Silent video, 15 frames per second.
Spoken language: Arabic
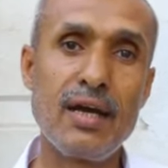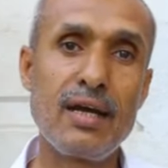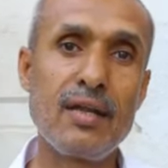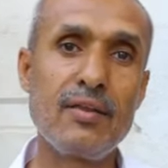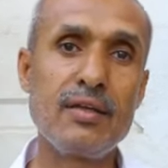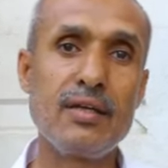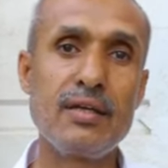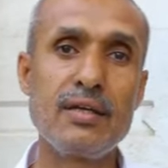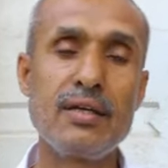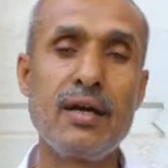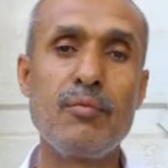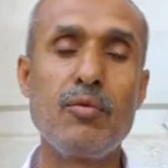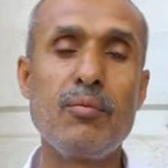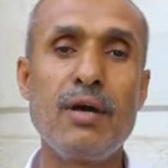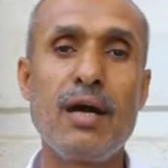الذي
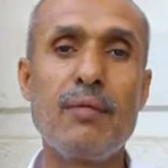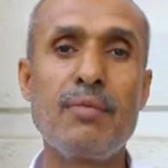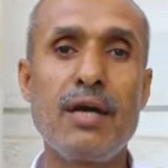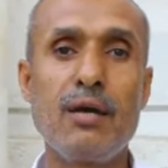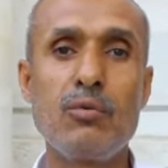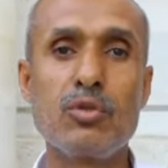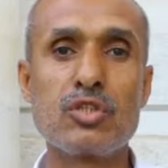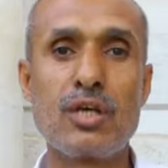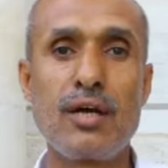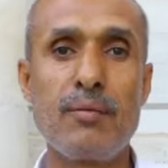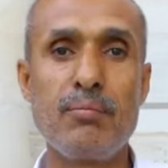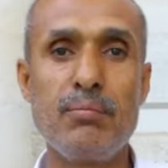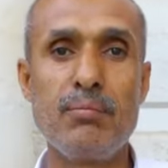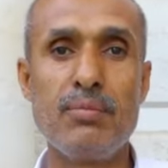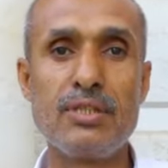قاموا بها أبناء
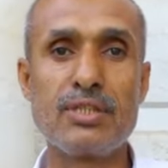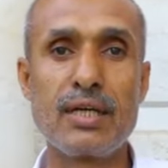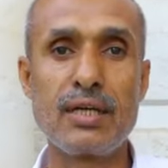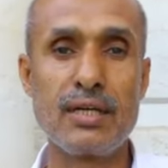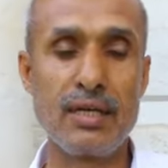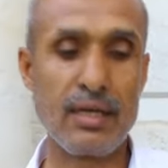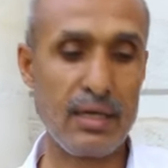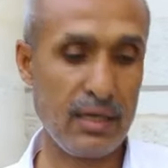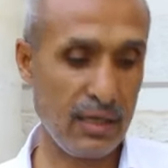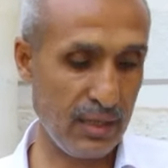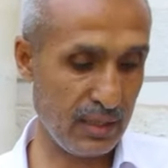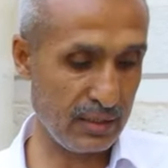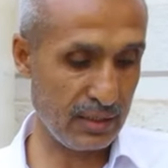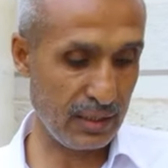وصاب بشق آه،